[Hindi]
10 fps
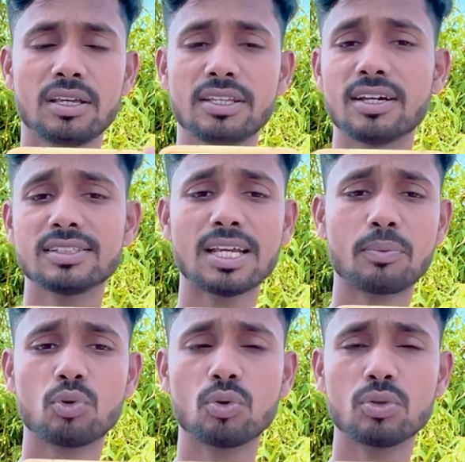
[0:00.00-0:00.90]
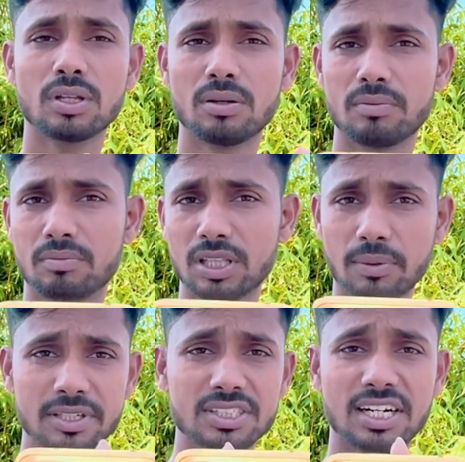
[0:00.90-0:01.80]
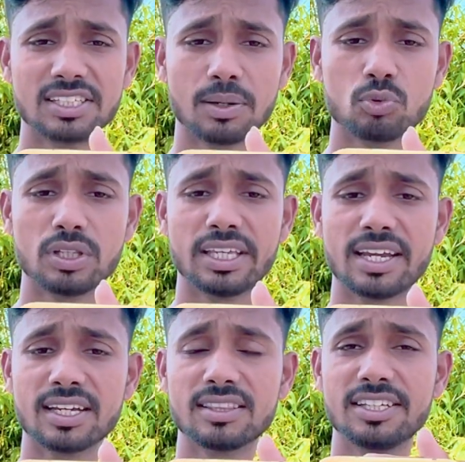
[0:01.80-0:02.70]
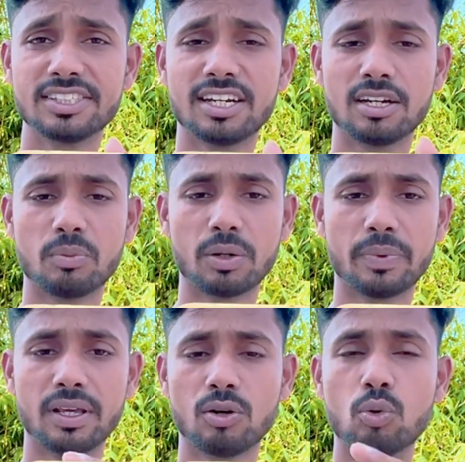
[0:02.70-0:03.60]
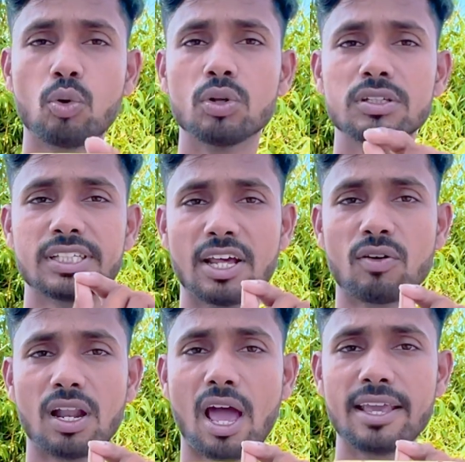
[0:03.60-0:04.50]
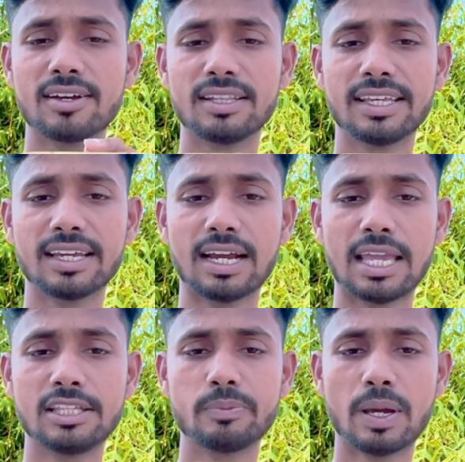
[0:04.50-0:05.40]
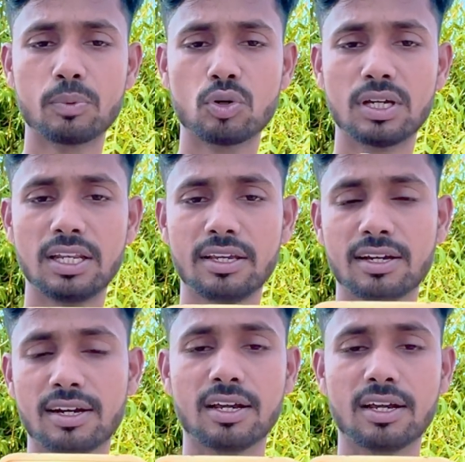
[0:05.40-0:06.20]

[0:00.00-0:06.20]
इधर से आपको मतलब इस साइड से आपको दिखेगा तीसरे नंबर पे गोल शेयर वाला आइकन दिखेगा इस पर आपको क्लिक करना